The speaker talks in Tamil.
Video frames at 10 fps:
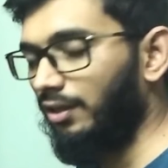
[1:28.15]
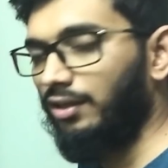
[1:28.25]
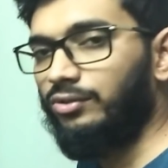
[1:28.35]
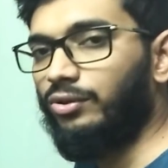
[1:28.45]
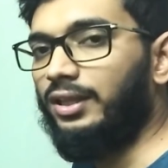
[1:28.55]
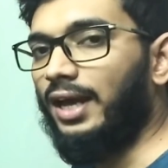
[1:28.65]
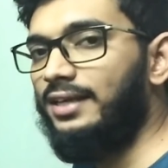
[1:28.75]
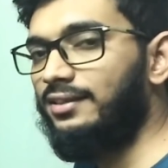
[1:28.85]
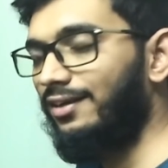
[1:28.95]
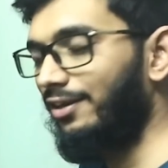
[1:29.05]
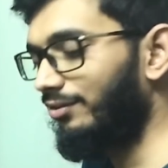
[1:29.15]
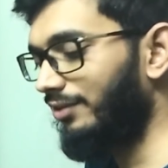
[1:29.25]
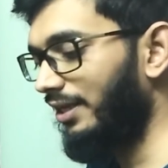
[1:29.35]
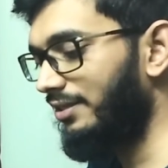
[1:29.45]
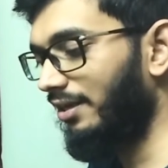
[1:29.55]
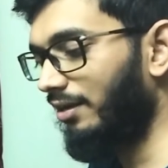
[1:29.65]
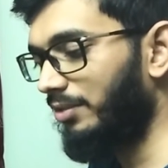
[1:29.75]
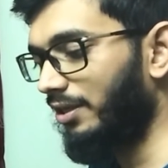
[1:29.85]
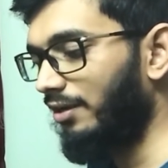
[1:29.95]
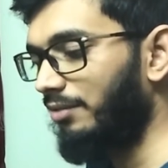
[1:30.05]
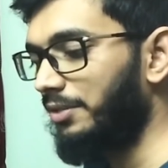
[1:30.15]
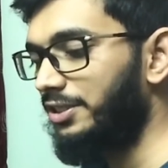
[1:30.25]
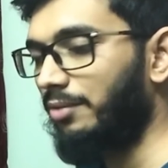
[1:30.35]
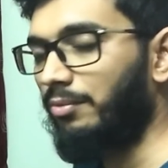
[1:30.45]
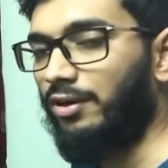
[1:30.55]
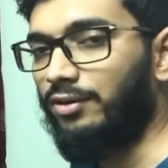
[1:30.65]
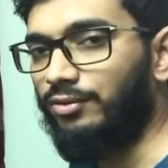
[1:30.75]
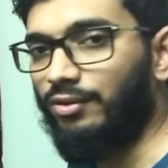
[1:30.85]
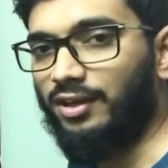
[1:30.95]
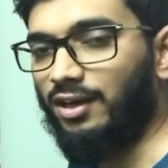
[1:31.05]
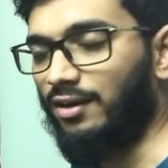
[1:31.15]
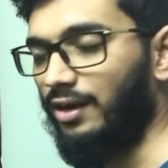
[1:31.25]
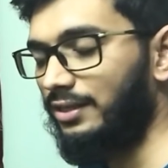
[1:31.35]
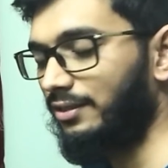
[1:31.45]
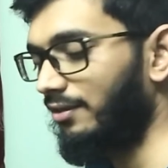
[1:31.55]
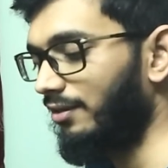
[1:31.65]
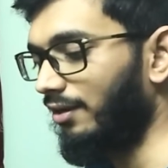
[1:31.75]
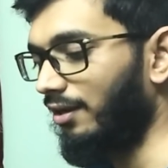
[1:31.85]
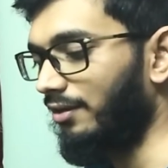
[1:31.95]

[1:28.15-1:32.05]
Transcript: ஸோ இந்த ஐஸ் கட்டிக்கும் ஏசியை நம்ம டன் மென்ஷன் பண்ணுறதுக்கும் எதனா ரிலேஷன் இருக்கா